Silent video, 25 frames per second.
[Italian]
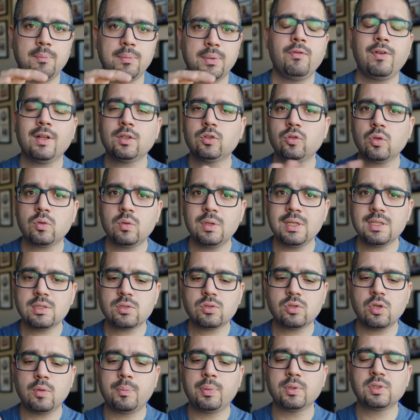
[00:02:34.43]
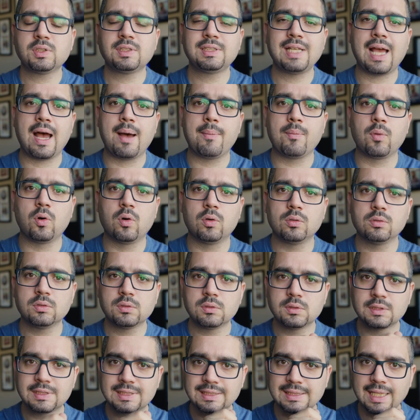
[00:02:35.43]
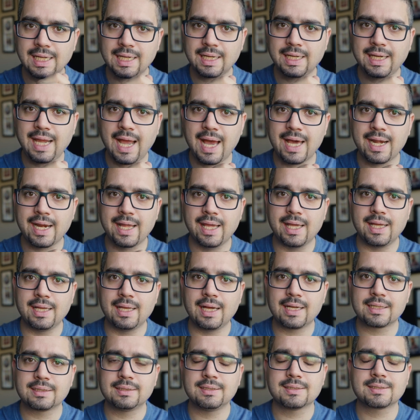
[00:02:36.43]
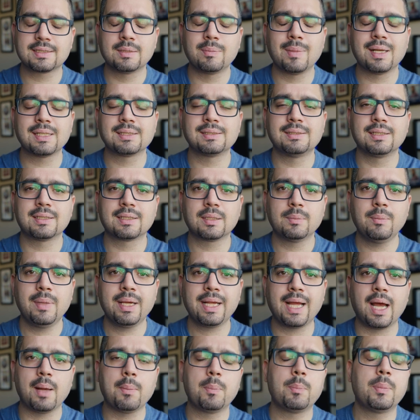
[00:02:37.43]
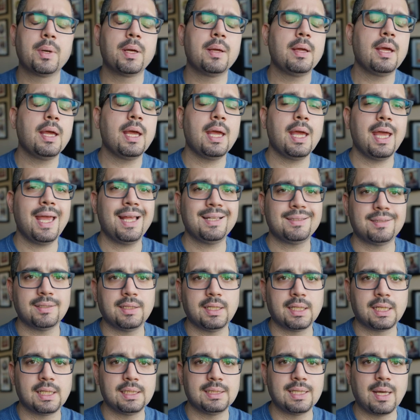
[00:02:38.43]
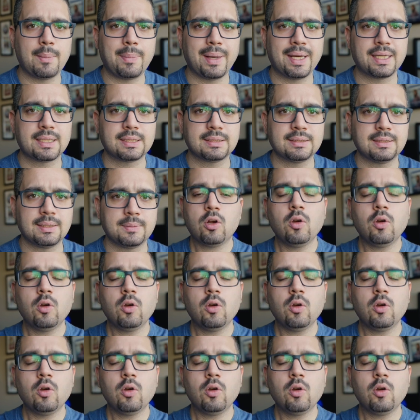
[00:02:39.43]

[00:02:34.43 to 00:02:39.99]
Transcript: Fatto questo possiamo staccare hard disk master e backup e tenerli da parte.